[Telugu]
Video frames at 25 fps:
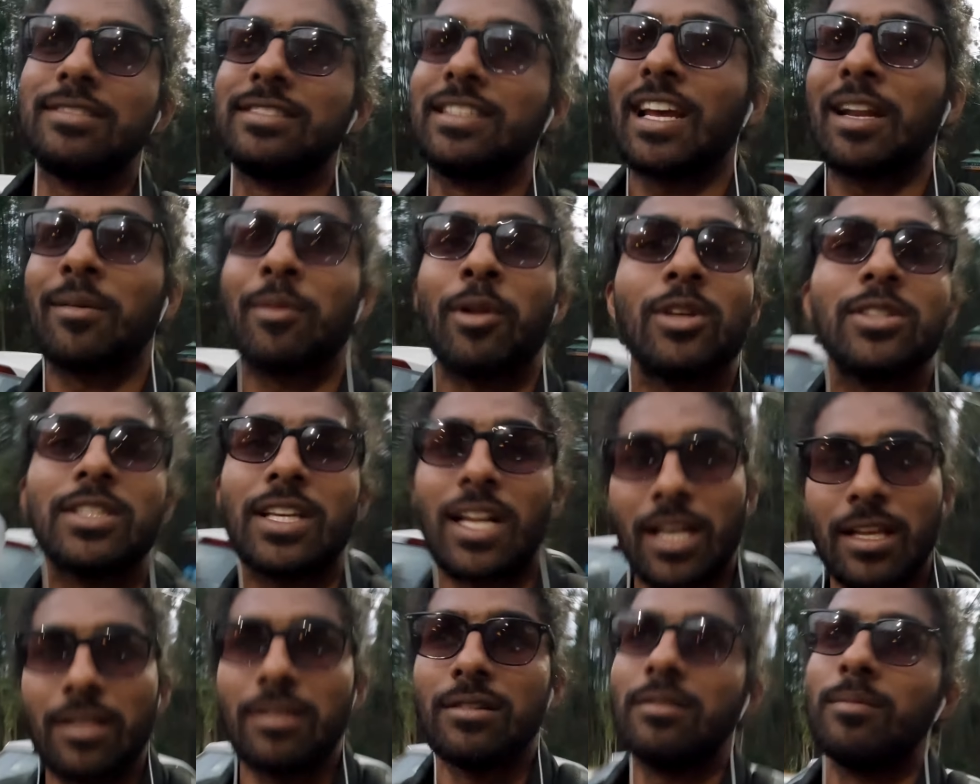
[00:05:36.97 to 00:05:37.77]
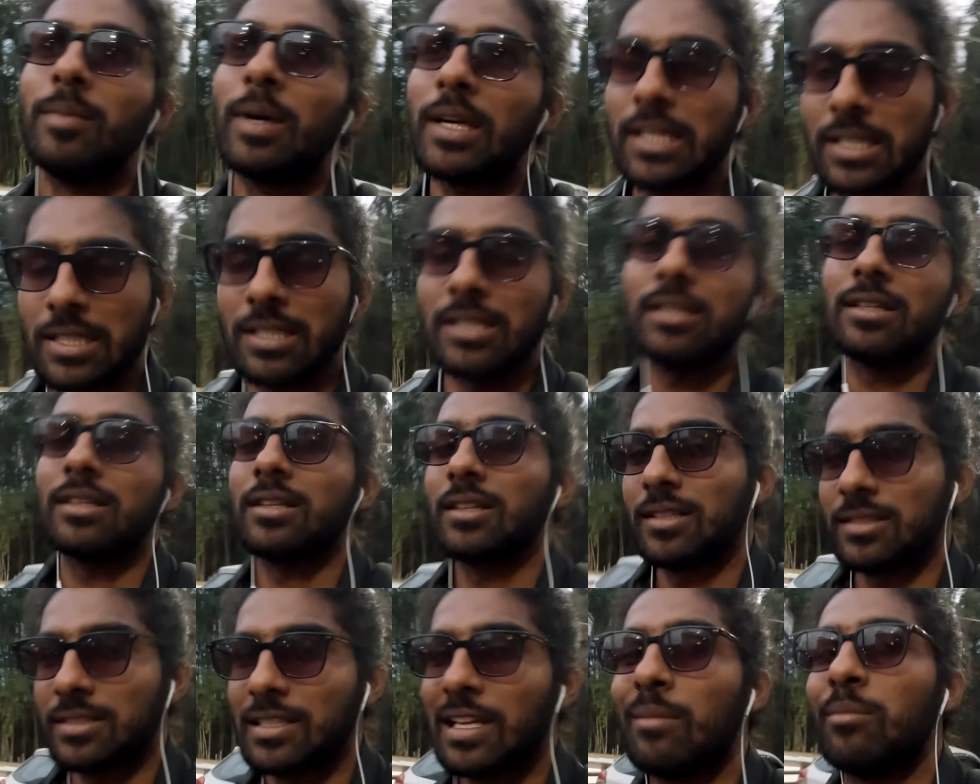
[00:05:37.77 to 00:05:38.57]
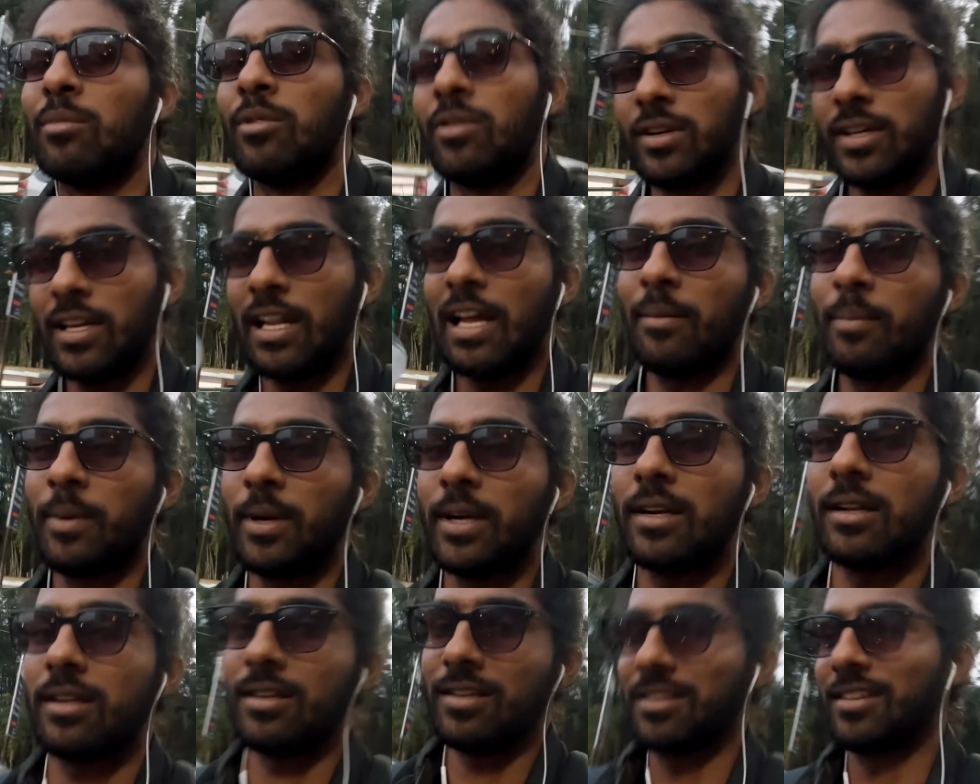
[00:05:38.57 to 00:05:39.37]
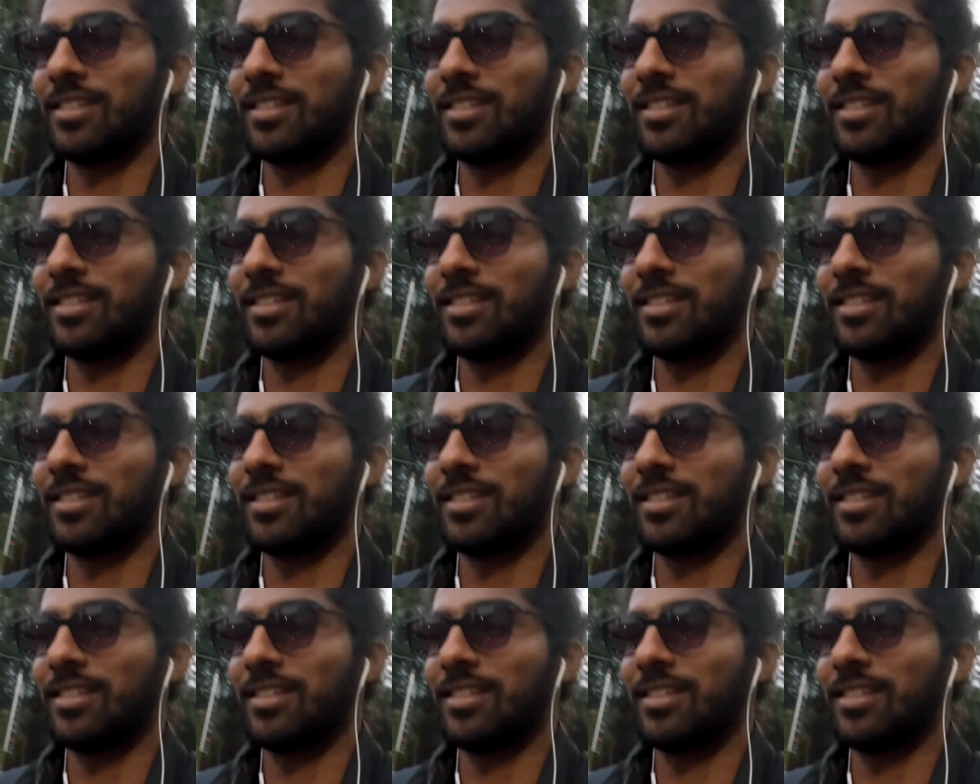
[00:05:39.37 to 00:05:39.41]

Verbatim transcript: జన్మలో జరగదు బట్ సమ్ హౌ ఇట్ హ్యాపెన్